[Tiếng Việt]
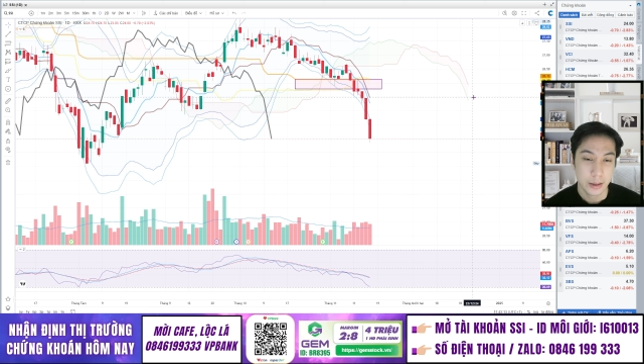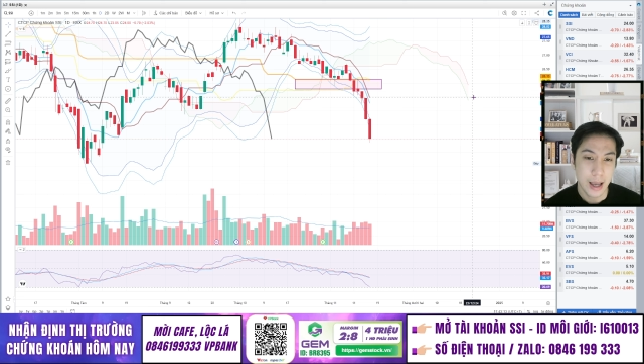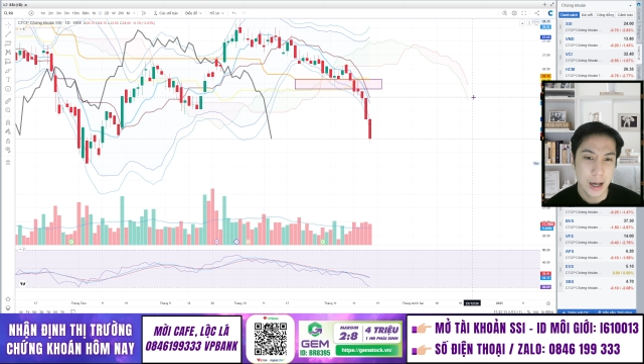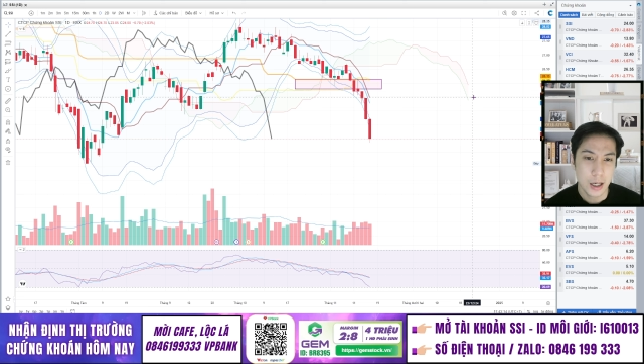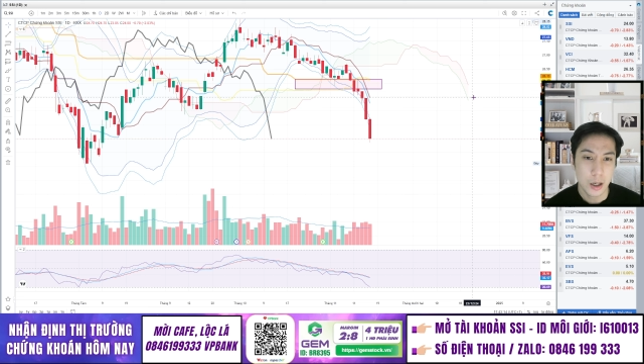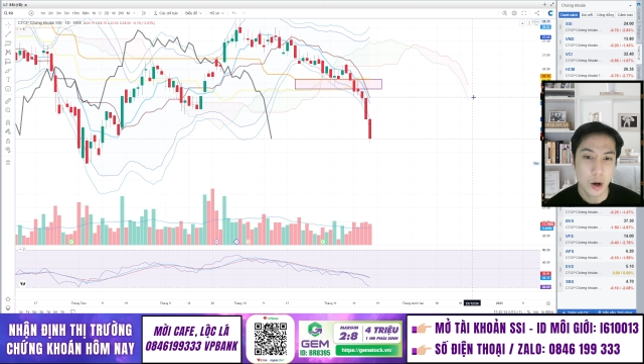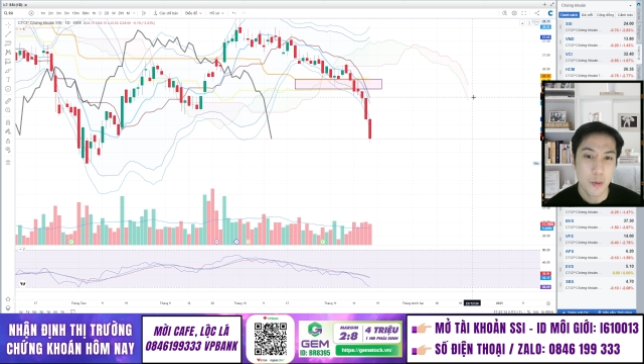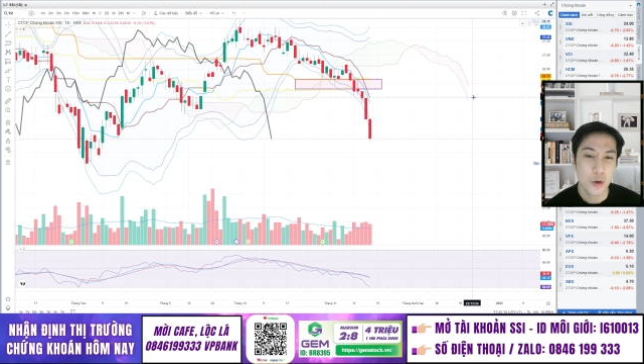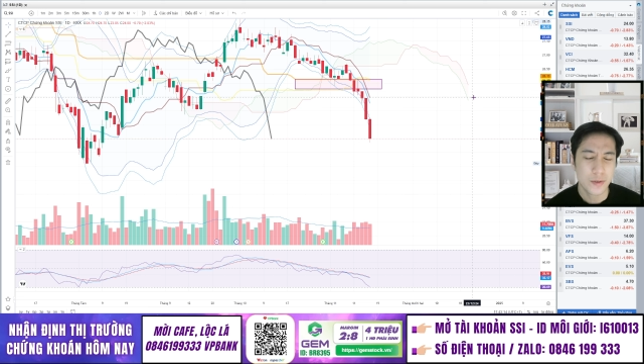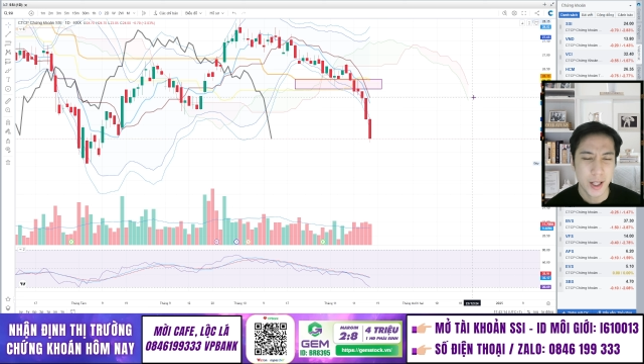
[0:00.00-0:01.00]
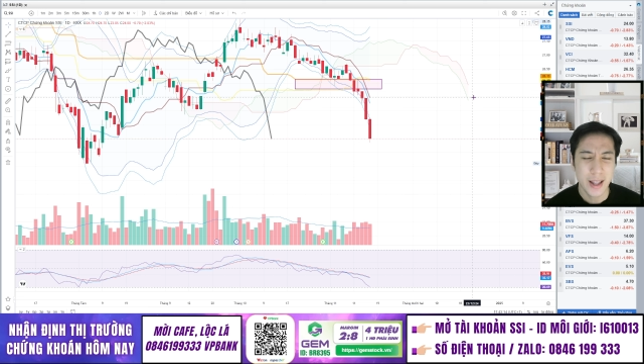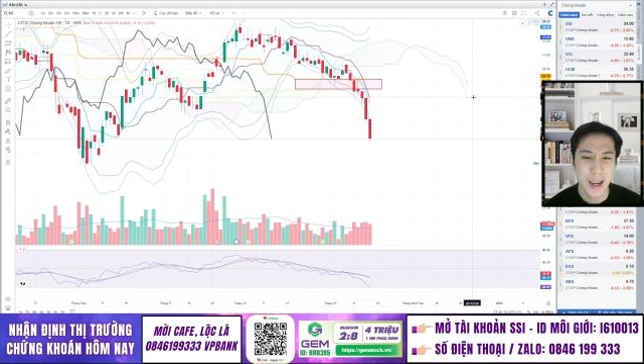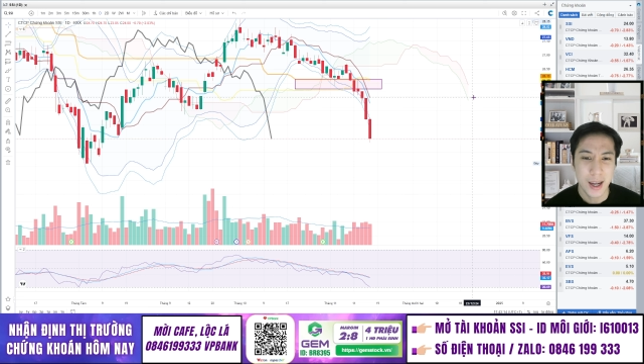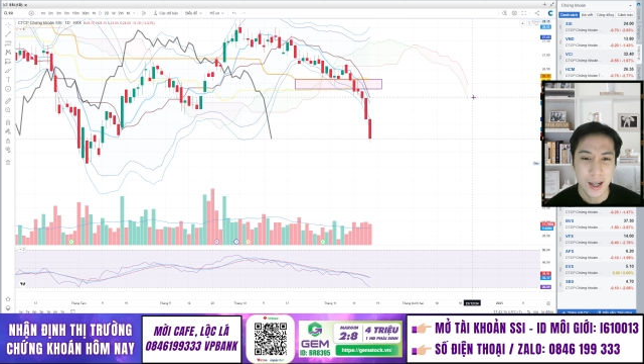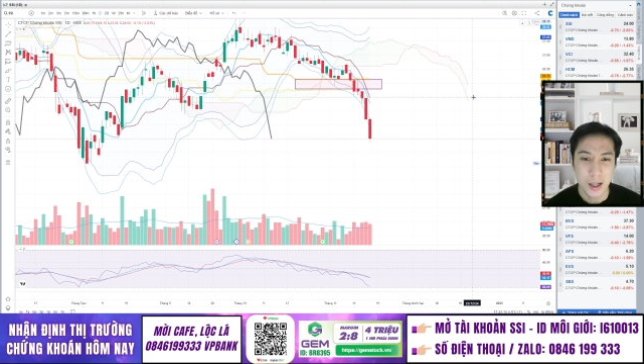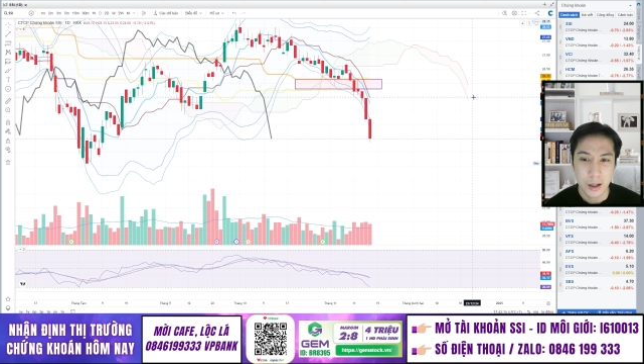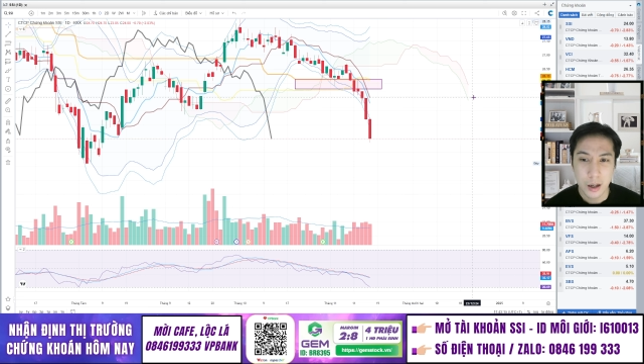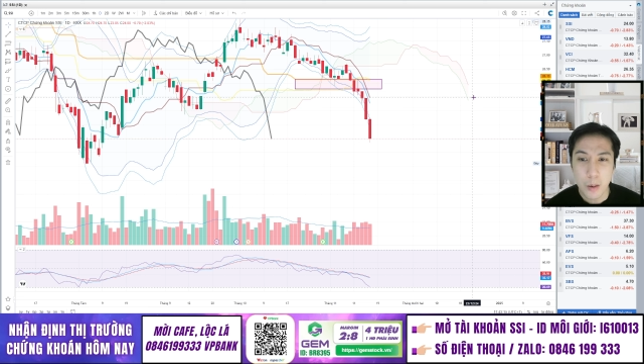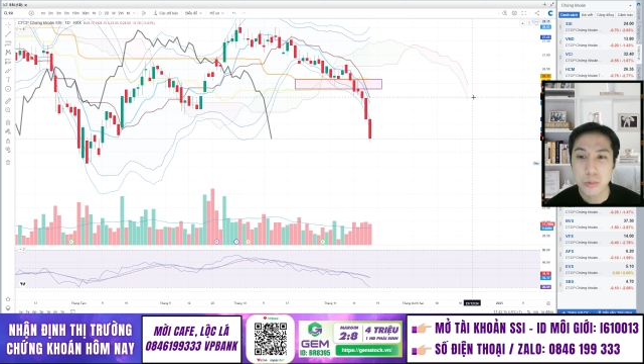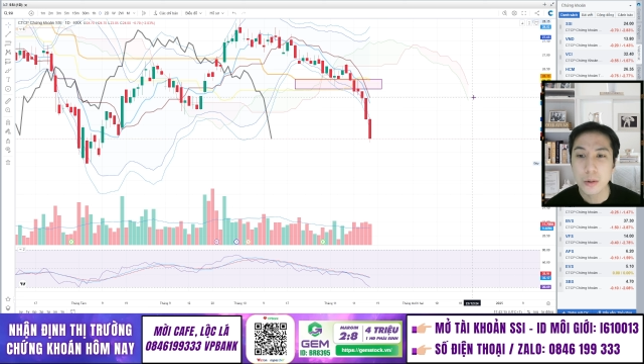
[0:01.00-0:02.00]
đang có một vấn đề
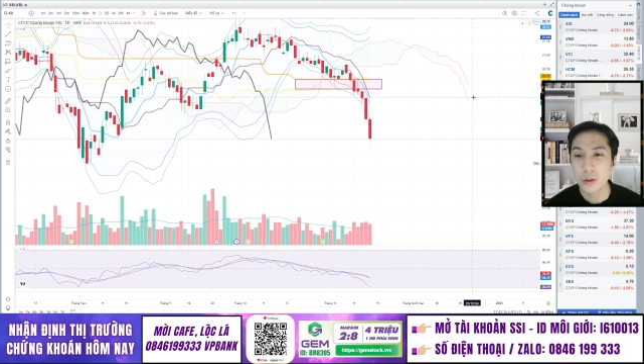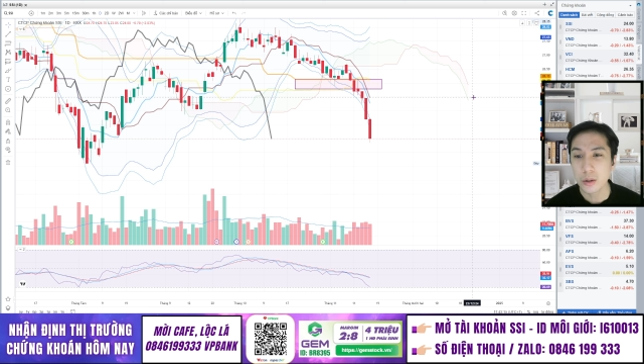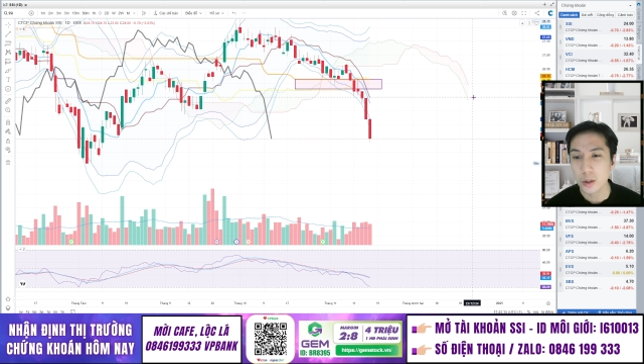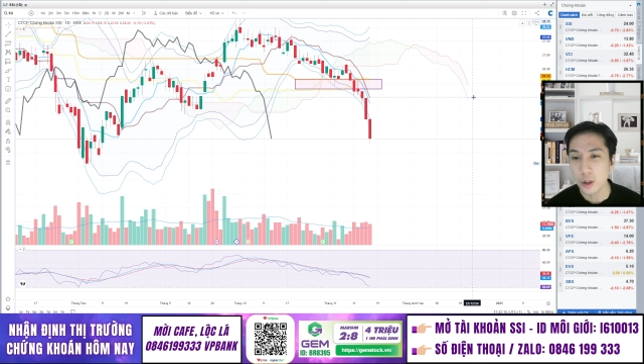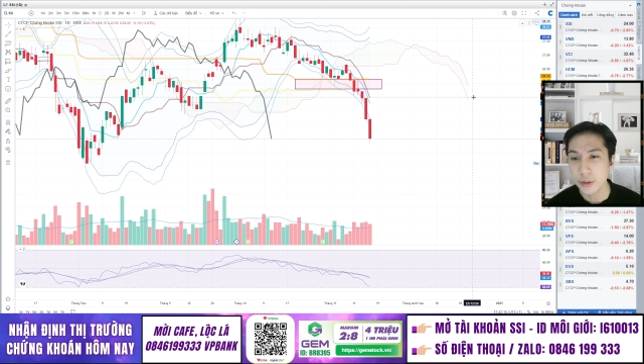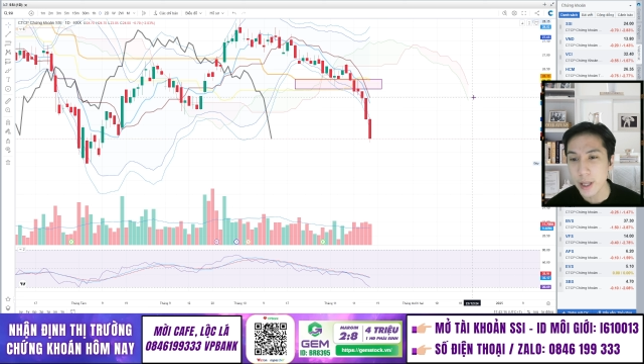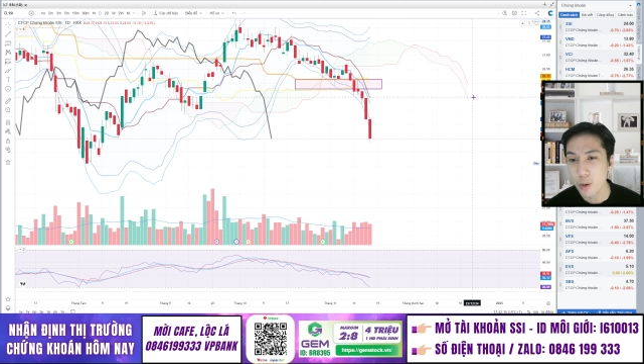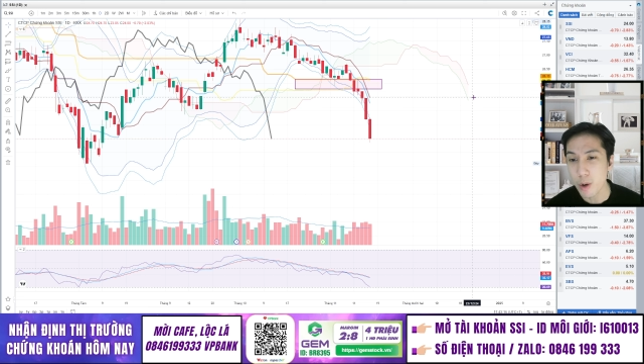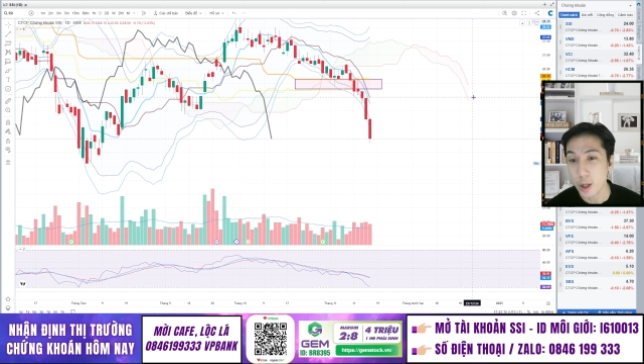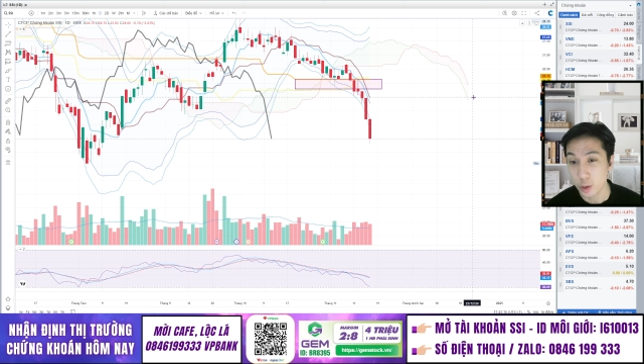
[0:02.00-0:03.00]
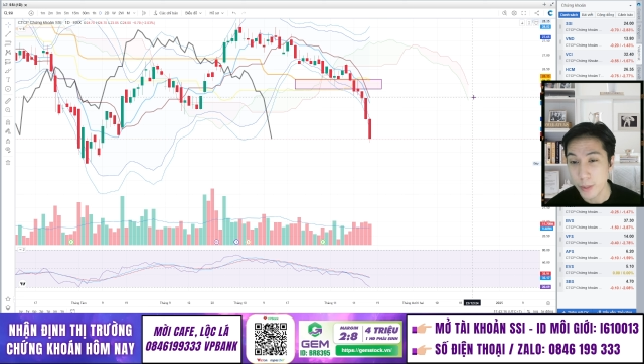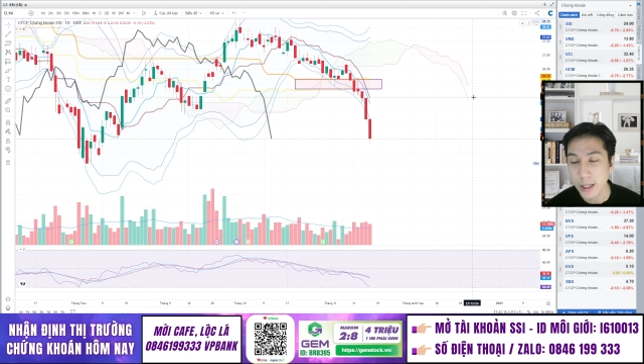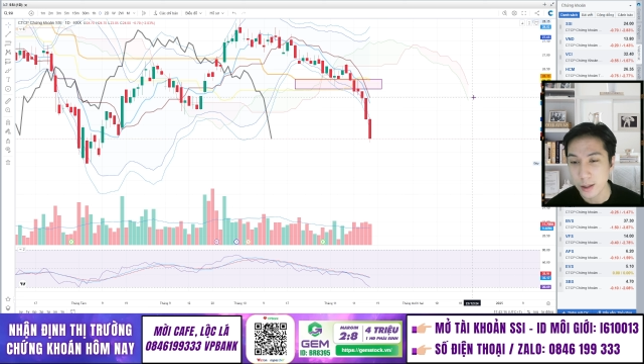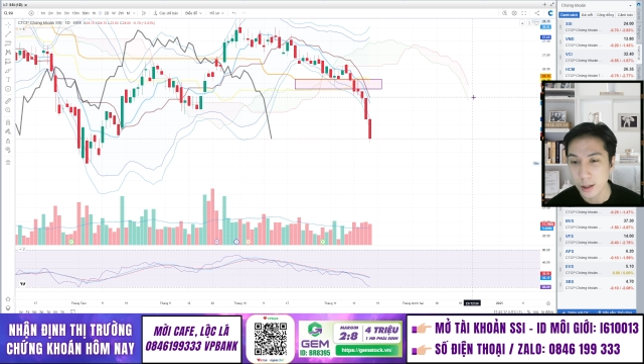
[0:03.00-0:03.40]
không tốt đối với tài khoản của mình,